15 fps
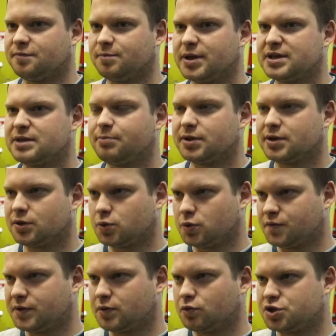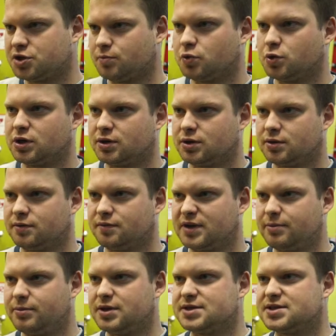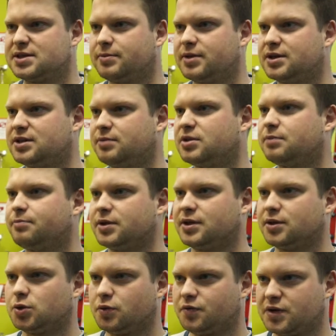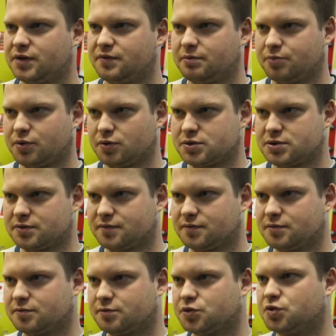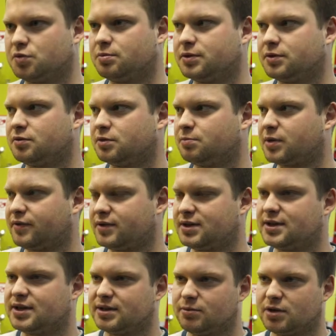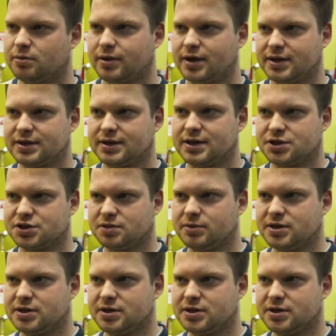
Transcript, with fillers: В плане подготовки очень много времени занимает именно подготовка вопросов. Чтобы вот проводить данное мероприятие каждый